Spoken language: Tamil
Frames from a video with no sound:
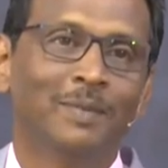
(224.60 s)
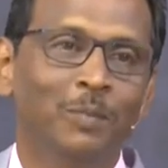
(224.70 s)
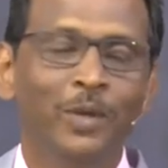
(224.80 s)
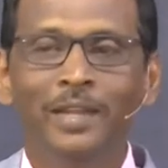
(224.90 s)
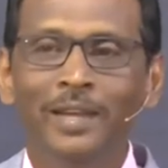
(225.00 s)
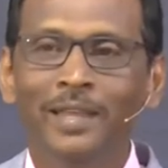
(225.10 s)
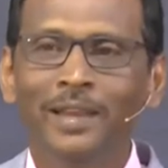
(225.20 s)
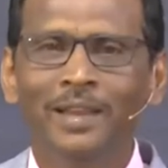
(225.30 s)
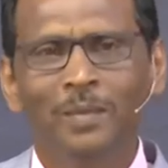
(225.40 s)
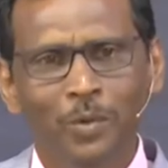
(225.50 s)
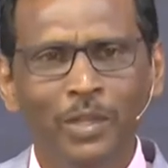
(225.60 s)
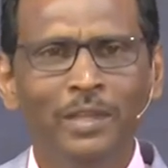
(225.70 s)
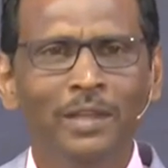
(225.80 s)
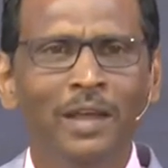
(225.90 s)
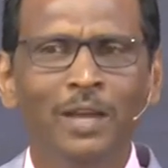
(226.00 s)
முடியும்னு நினைக்கிறீங்கள முடி
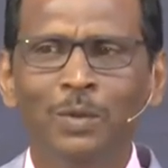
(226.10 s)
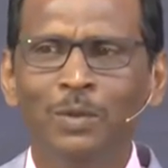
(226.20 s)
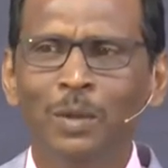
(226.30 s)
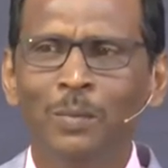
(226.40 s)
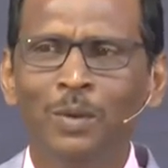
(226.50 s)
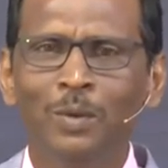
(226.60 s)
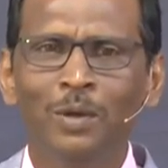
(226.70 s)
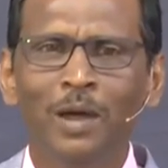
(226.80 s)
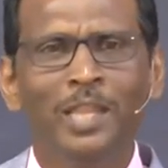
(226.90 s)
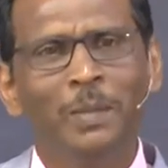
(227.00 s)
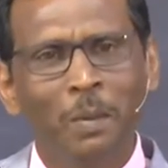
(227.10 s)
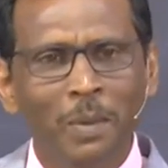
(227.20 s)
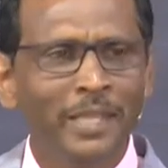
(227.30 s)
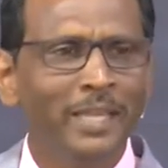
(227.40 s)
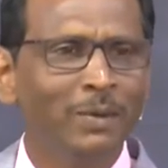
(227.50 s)
ஆண்டவர் வந்து நம்மளை அதிகமாக
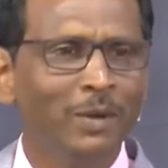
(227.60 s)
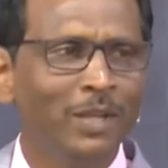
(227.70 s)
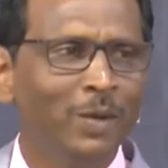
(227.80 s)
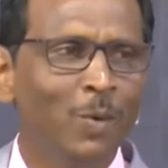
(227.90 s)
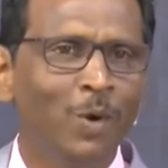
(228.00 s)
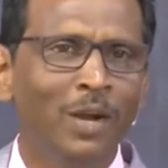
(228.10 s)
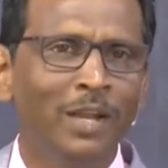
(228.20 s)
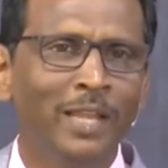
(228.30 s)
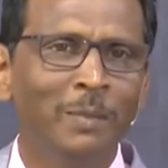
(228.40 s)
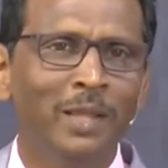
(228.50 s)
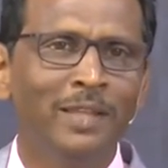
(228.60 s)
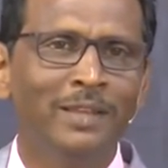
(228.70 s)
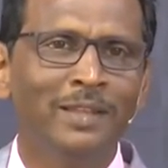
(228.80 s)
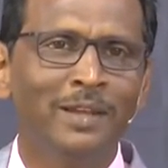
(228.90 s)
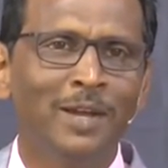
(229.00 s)
மதிக்கிறவருங்க உங்களை நீங்கள்
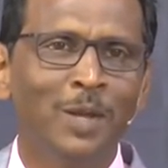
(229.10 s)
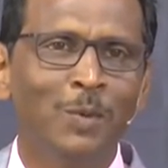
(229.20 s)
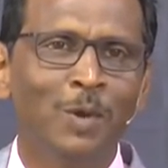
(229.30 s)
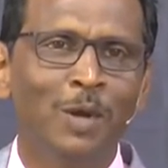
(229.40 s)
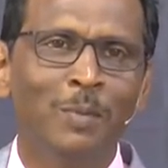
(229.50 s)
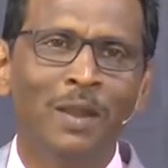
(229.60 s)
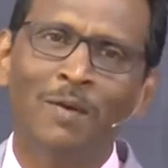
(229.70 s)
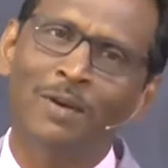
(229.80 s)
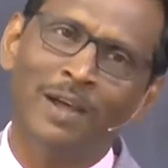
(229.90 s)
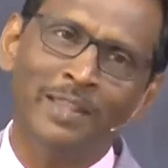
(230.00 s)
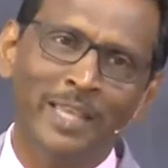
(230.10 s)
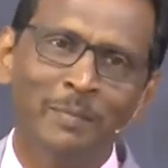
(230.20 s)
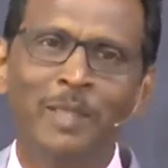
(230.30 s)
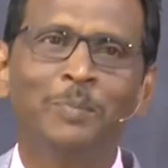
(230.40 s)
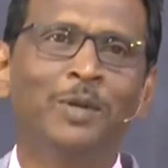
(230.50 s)
மதிக்கிறத காட்டில் உங்கள் மேலே அவருக்கு அதிக
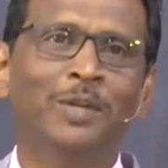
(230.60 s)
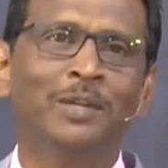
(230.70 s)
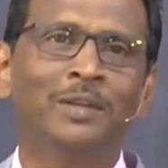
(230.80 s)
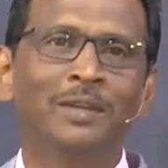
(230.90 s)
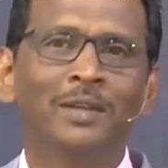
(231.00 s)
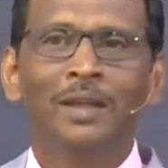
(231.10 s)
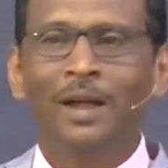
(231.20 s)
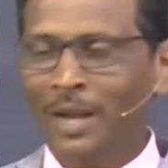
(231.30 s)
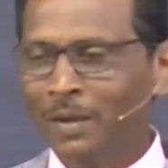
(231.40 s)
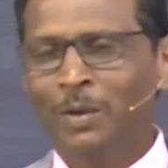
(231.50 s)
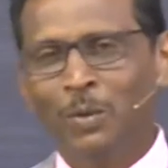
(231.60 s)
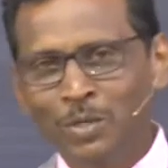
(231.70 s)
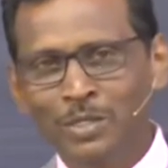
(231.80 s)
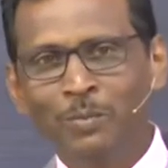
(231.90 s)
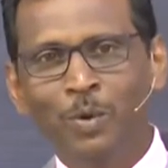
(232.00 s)
மதிப்பு இருக்குது ஆண்டவரை
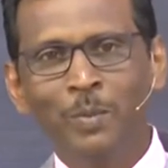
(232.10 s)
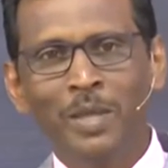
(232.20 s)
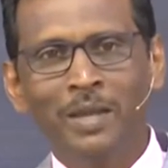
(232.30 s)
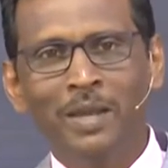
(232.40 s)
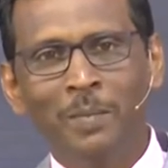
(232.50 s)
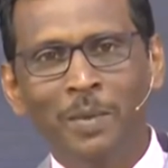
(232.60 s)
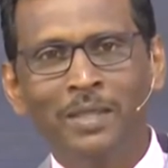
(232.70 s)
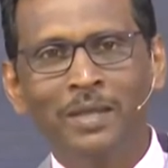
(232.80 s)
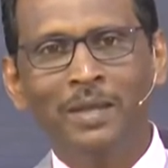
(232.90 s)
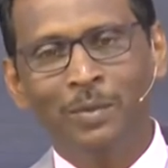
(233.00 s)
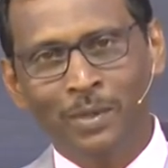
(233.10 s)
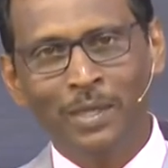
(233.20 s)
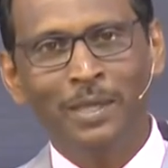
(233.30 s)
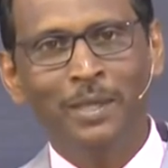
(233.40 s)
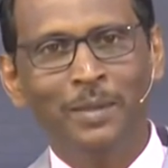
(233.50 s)
கொஞ்சம் பொறுமையாக இருங்க நான் பார்த்துக்கிறேன் ஓகே